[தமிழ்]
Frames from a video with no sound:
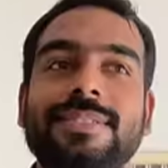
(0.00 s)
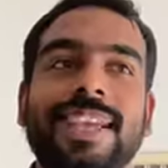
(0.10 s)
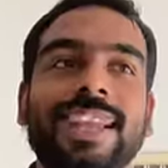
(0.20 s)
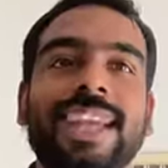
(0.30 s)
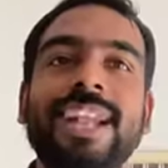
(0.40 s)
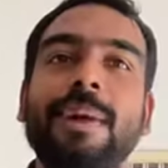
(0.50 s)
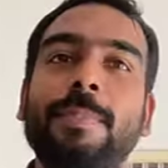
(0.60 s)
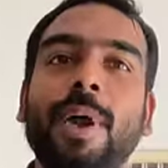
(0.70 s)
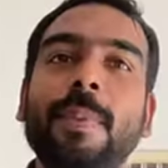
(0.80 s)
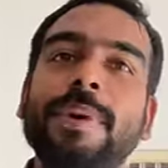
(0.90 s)
சென்னைனா
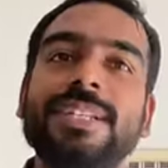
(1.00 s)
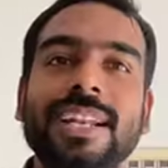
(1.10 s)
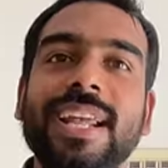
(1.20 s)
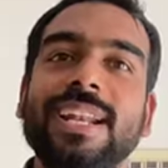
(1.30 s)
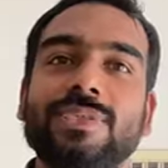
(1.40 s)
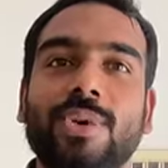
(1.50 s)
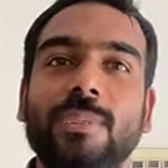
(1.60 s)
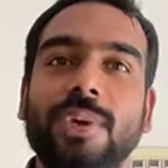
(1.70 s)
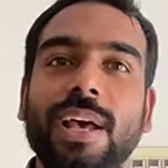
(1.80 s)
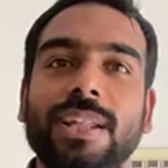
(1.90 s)
ப்ராப்பர் சென்னைன்னு சொல்ல
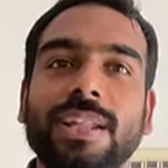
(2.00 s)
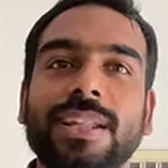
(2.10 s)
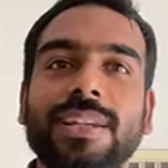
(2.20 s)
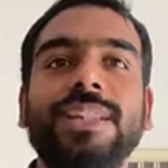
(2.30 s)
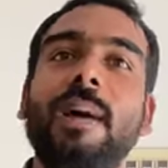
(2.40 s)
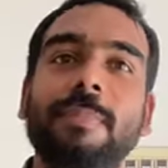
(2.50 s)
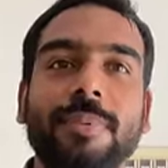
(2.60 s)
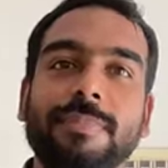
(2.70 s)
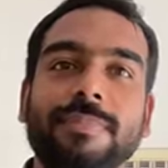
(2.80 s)
முடியாது தாம்பரம்